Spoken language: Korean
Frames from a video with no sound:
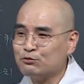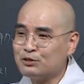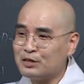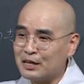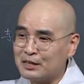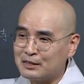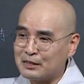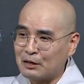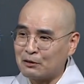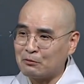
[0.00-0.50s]

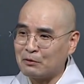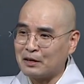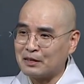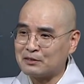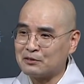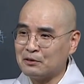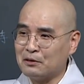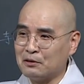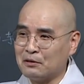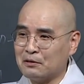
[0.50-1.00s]
군사를 데리고
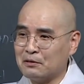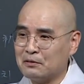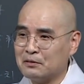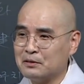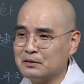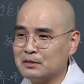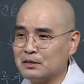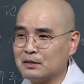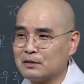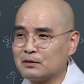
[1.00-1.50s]
와서
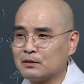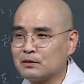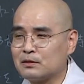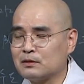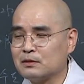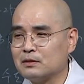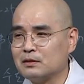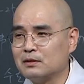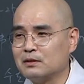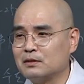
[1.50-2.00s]
이제
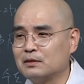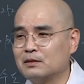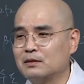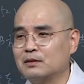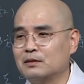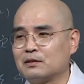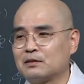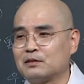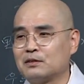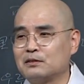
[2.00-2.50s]

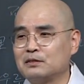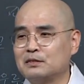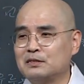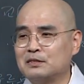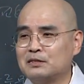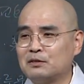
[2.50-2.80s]
어, 그런